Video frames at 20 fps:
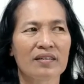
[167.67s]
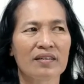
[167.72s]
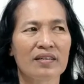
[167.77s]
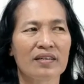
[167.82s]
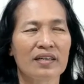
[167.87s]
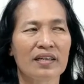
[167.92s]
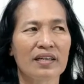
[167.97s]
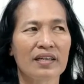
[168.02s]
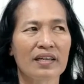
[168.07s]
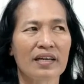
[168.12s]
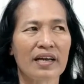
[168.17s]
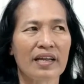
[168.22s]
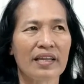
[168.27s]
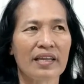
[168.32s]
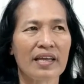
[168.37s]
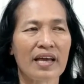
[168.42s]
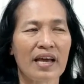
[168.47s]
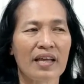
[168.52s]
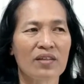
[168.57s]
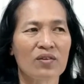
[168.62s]
เดือนกัน
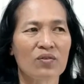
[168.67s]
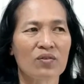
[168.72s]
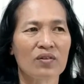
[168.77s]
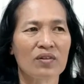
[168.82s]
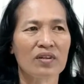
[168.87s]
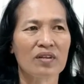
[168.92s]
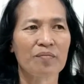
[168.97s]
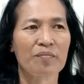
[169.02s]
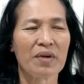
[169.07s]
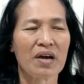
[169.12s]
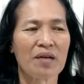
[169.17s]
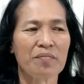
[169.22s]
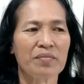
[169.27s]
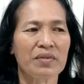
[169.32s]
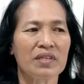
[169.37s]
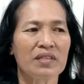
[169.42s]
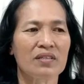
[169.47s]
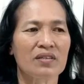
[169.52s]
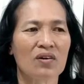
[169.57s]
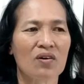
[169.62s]
ยายนที่ป้า
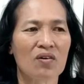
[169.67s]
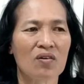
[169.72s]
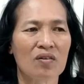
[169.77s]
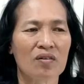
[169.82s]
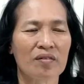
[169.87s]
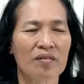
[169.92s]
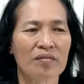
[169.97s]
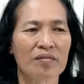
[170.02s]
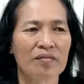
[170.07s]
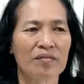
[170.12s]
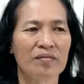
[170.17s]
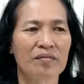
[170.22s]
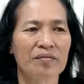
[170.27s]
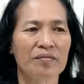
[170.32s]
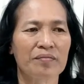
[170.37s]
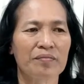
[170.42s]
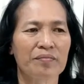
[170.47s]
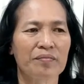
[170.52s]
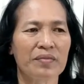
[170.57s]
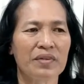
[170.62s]
เปิดช่อง
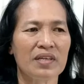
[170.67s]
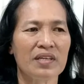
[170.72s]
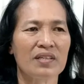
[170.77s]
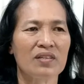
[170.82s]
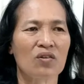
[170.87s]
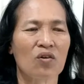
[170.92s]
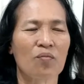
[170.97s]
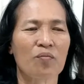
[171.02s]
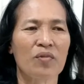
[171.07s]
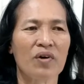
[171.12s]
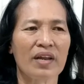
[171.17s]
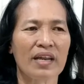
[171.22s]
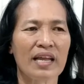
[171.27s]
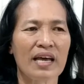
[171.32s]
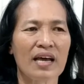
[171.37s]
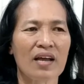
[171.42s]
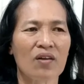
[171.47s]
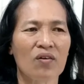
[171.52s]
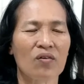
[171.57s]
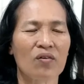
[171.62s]
ปี
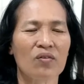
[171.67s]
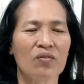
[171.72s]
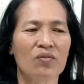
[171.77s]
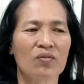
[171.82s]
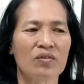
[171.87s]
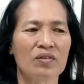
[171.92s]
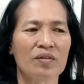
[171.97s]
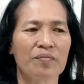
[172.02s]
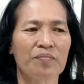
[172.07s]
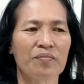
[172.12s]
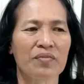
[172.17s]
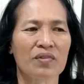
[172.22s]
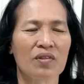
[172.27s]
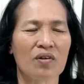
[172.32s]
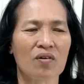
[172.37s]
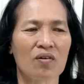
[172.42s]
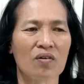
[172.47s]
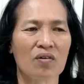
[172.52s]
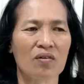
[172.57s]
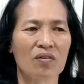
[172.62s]

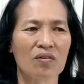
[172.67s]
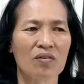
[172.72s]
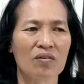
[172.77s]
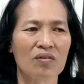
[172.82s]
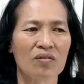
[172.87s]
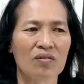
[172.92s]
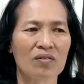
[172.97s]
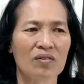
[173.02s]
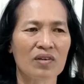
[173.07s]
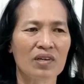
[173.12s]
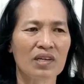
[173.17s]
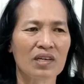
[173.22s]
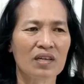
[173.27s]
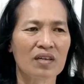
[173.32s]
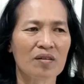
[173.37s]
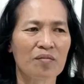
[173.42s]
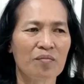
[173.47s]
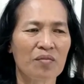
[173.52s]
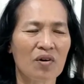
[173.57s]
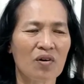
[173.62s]

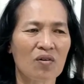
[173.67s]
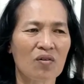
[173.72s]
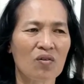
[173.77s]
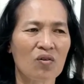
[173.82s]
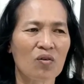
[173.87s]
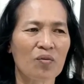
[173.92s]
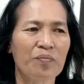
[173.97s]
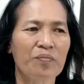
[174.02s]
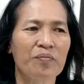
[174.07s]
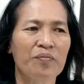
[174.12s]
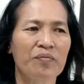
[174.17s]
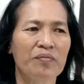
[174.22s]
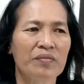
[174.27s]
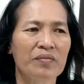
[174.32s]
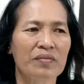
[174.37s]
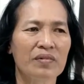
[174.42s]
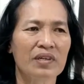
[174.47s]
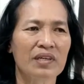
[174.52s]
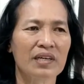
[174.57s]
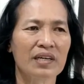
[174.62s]
2562 พอครบ
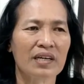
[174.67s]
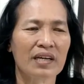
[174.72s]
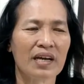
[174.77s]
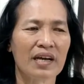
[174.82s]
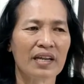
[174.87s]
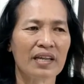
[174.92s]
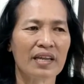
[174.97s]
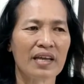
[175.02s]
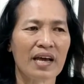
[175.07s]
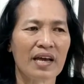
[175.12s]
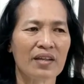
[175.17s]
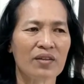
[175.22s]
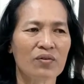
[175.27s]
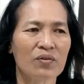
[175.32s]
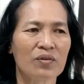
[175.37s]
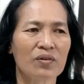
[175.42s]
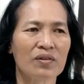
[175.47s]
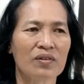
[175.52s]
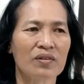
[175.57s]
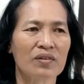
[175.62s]
เดือนกันยาย
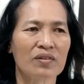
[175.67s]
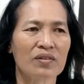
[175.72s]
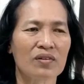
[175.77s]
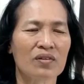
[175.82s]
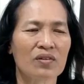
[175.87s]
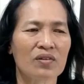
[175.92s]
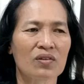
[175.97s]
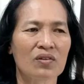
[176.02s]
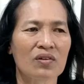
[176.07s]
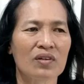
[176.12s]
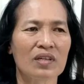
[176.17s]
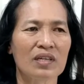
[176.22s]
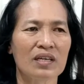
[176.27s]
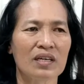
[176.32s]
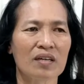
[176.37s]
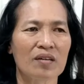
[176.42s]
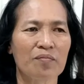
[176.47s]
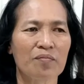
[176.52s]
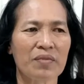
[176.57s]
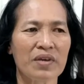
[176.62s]
นต้นต้นเดื
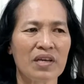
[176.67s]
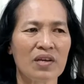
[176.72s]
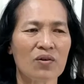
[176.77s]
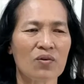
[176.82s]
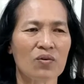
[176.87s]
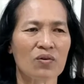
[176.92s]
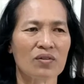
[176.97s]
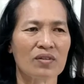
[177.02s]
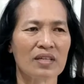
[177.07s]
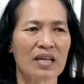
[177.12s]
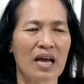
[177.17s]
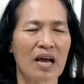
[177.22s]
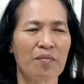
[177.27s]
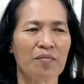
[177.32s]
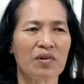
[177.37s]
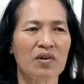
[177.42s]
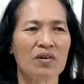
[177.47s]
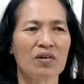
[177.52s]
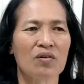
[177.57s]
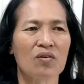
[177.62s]
อนปีหกสาม
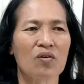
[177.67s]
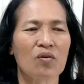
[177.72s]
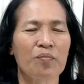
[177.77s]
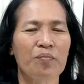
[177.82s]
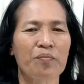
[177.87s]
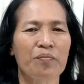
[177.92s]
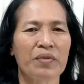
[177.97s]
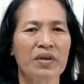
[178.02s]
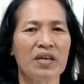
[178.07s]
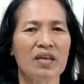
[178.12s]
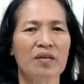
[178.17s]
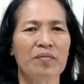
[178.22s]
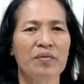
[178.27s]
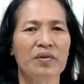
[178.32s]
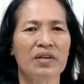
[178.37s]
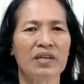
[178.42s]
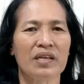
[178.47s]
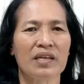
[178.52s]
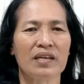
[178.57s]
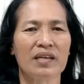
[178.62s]
ก็ครบปีพ
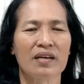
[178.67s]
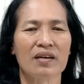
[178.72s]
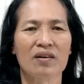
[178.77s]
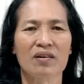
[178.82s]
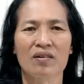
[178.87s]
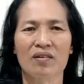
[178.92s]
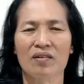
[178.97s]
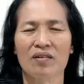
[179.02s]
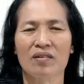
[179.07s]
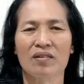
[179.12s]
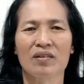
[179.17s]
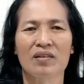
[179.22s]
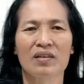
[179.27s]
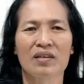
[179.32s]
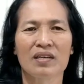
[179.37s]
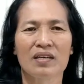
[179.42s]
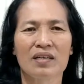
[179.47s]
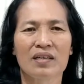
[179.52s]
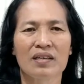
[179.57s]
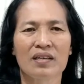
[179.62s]
อดีก็
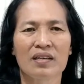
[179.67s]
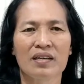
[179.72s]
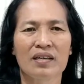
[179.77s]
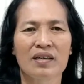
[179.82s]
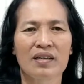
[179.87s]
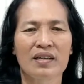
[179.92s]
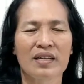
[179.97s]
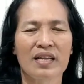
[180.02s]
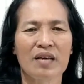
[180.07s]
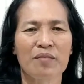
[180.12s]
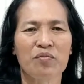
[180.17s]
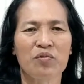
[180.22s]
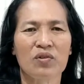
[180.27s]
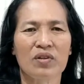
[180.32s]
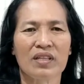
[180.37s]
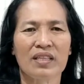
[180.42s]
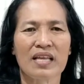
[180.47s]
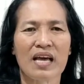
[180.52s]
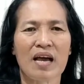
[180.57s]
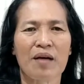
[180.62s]
ได้ผู้
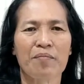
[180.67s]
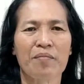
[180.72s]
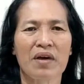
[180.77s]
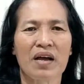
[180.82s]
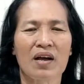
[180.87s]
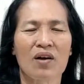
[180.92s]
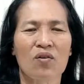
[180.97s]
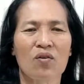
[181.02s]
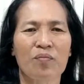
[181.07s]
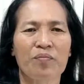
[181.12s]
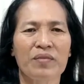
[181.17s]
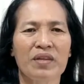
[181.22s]
ติดตามมาครบ